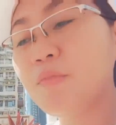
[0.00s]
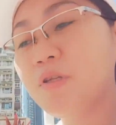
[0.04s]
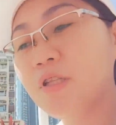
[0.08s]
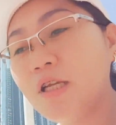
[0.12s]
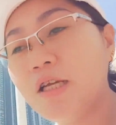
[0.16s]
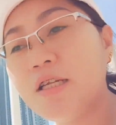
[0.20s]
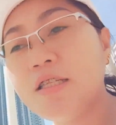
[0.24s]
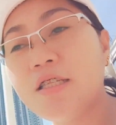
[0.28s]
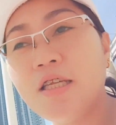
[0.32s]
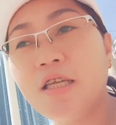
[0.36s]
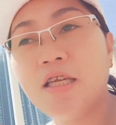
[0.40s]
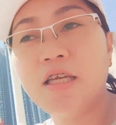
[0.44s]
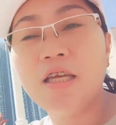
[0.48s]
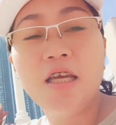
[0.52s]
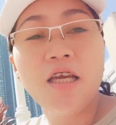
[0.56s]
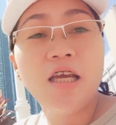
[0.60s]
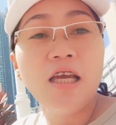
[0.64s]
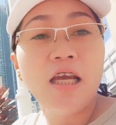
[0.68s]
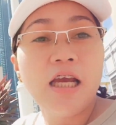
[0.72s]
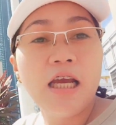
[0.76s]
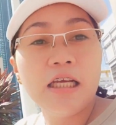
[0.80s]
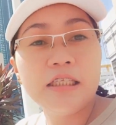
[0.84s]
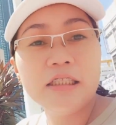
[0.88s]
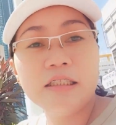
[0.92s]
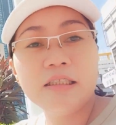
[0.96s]
kasi
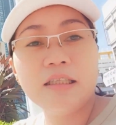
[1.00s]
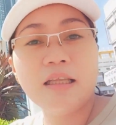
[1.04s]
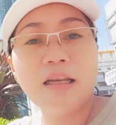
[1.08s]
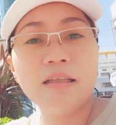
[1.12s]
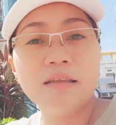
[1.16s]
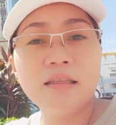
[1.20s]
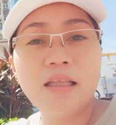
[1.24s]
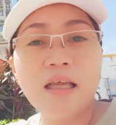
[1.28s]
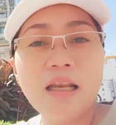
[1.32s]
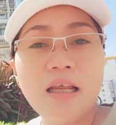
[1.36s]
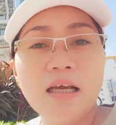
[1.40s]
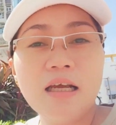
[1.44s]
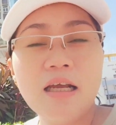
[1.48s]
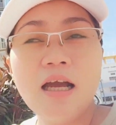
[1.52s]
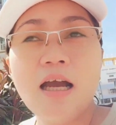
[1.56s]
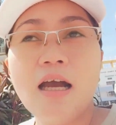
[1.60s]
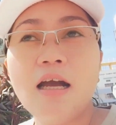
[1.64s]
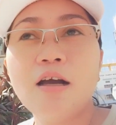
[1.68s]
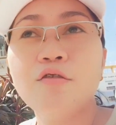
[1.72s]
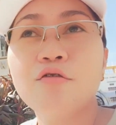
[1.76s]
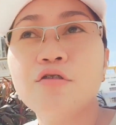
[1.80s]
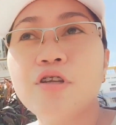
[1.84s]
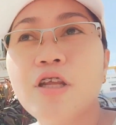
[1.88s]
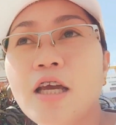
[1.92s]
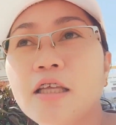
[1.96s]
ititreat talaga
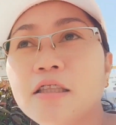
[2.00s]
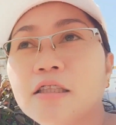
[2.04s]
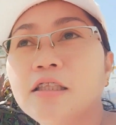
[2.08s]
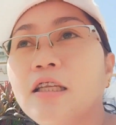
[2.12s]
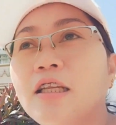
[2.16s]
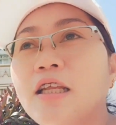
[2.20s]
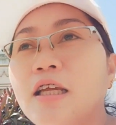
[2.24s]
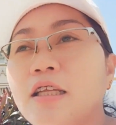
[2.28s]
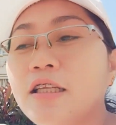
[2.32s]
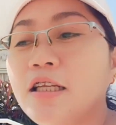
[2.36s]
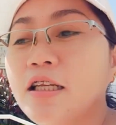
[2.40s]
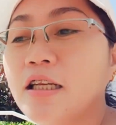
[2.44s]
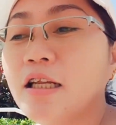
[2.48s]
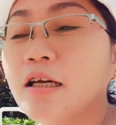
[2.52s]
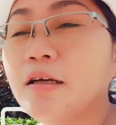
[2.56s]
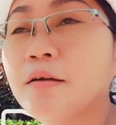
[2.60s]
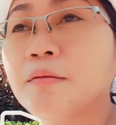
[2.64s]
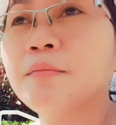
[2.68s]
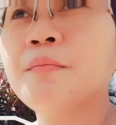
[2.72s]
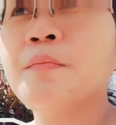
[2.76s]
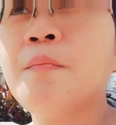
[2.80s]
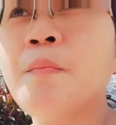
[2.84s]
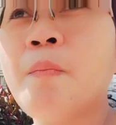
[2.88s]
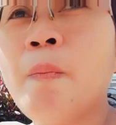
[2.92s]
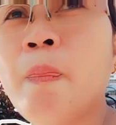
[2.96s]
ako ni Ate Lenny ng
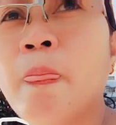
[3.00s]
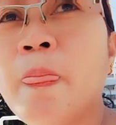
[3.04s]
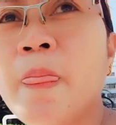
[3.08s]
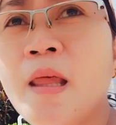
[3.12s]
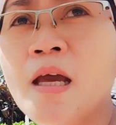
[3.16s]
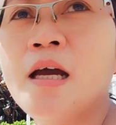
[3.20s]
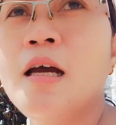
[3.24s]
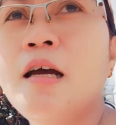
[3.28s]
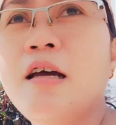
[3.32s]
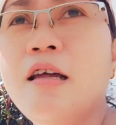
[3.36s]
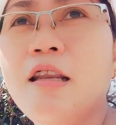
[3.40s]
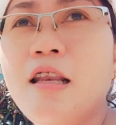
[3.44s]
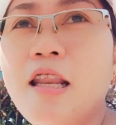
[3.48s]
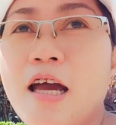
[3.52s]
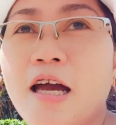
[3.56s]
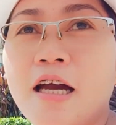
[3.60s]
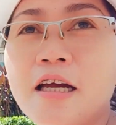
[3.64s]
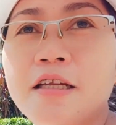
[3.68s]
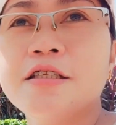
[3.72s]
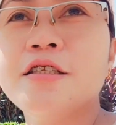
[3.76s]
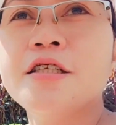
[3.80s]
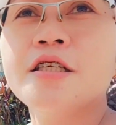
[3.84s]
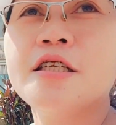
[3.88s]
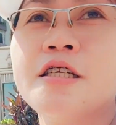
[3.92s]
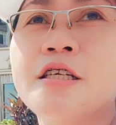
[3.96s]

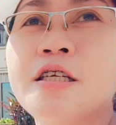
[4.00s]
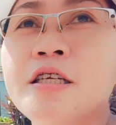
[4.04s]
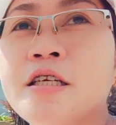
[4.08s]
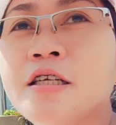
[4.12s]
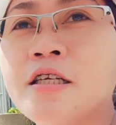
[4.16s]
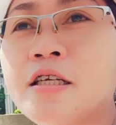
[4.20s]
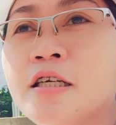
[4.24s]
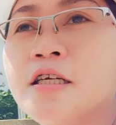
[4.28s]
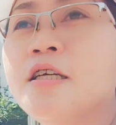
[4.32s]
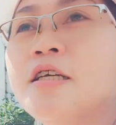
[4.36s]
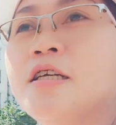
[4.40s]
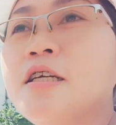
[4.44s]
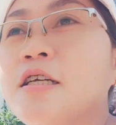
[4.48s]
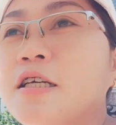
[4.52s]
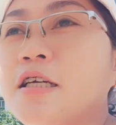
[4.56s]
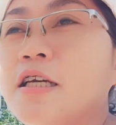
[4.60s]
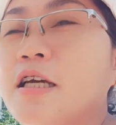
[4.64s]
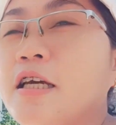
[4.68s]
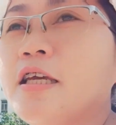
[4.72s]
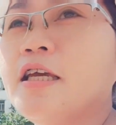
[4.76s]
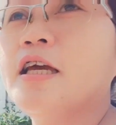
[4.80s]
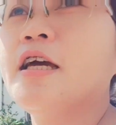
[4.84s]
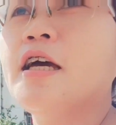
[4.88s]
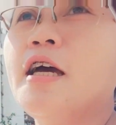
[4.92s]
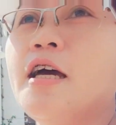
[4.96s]
lunch
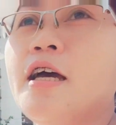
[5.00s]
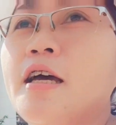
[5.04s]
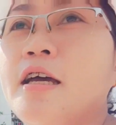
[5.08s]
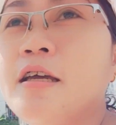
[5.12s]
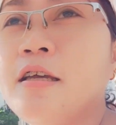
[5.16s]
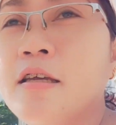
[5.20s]
kaya